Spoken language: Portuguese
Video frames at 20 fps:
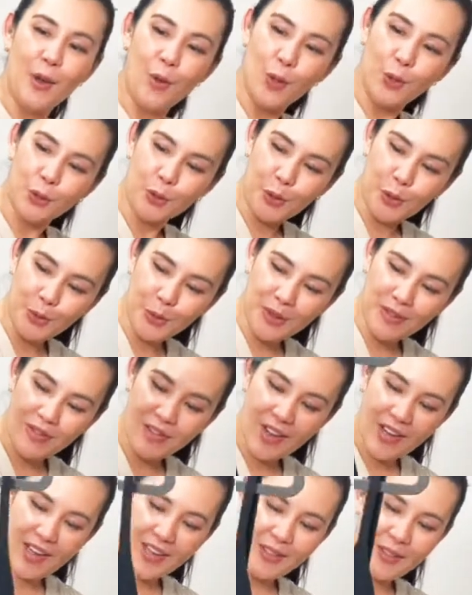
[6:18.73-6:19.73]
outono,
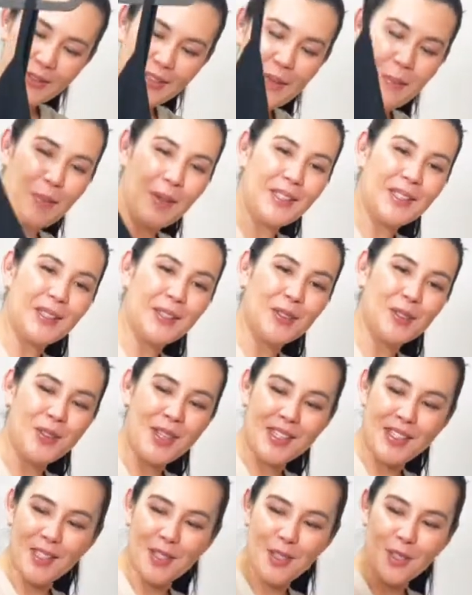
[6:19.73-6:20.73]
inverno, dependendo dos
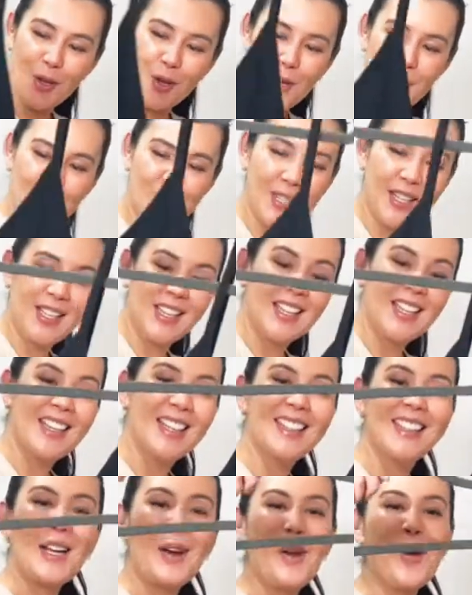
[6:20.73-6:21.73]
acessórios.
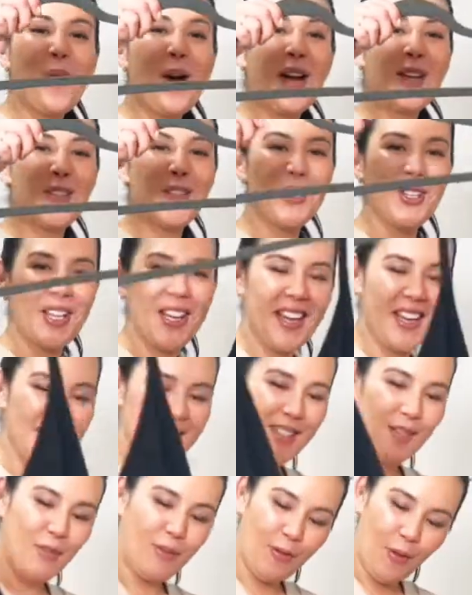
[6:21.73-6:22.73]
Então eu acho que
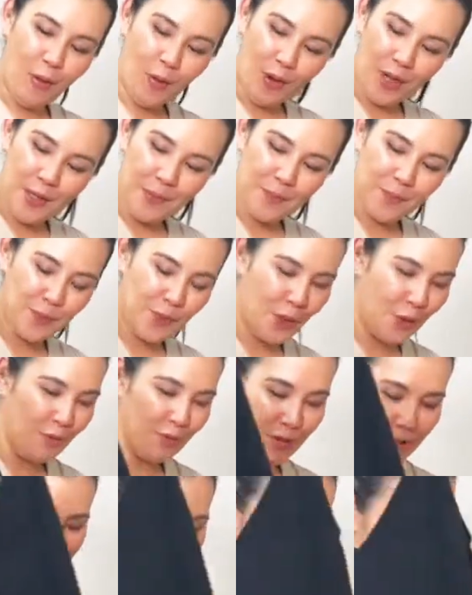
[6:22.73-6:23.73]
esse foi um
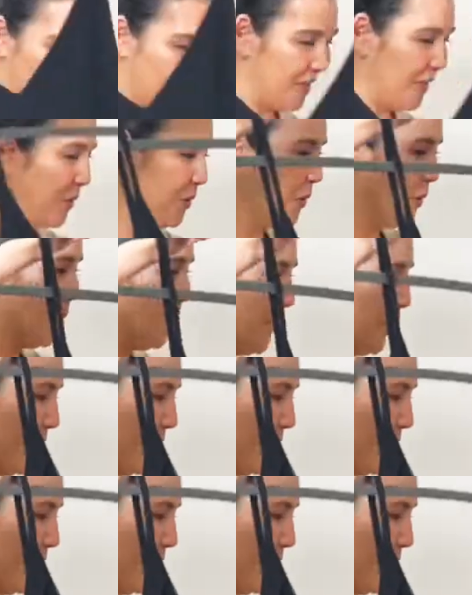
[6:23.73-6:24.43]
vestido